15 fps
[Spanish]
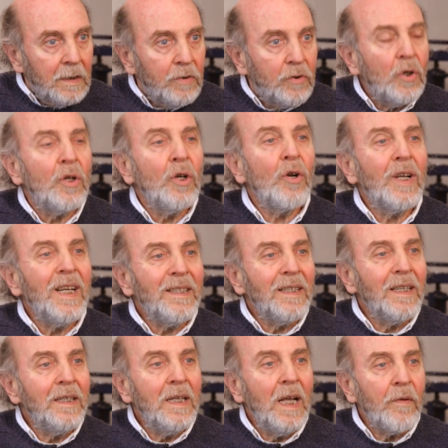Yo creo que
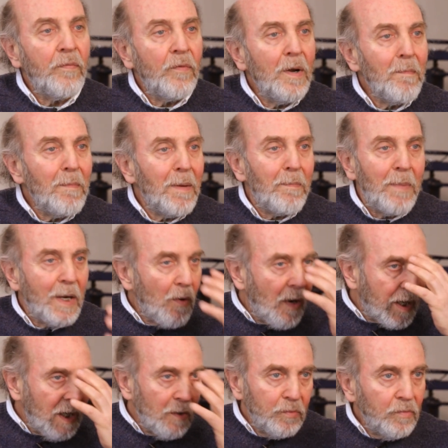ese día fue, me pegó
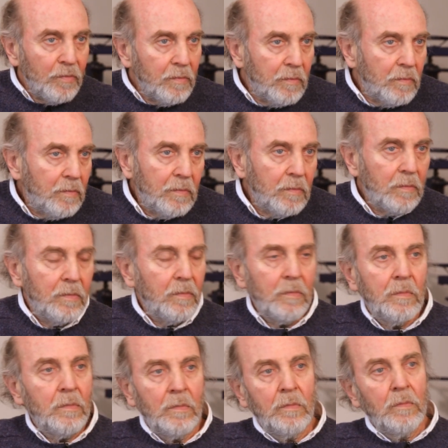acá un
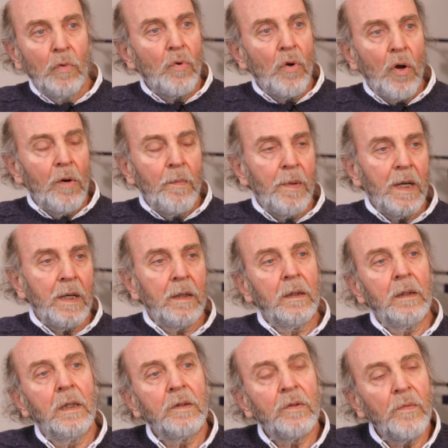golpe.
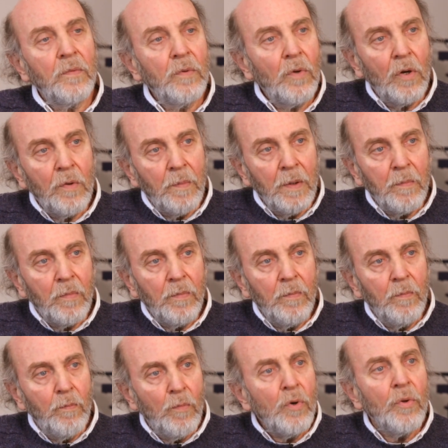Eso fue un golpe
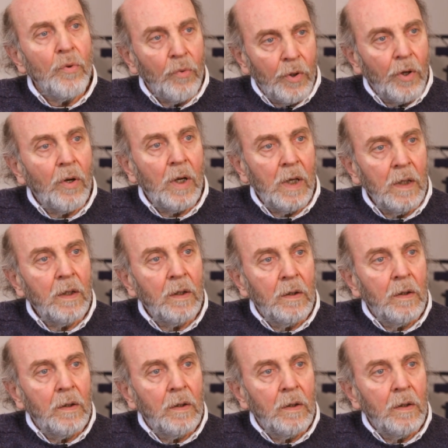muy duro, ¿eh?